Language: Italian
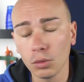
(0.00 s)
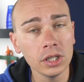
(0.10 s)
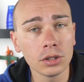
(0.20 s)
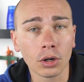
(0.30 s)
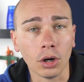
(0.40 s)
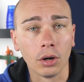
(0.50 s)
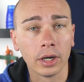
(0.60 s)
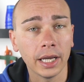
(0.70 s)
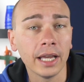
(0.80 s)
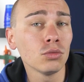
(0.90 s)
questo
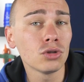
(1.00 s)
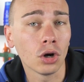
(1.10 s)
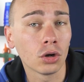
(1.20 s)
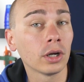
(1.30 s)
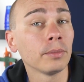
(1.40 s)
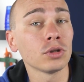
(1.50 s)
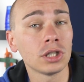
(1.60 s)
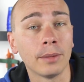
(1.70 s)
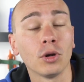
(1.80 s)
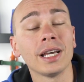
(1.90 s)
Kong è un gioco che possiamo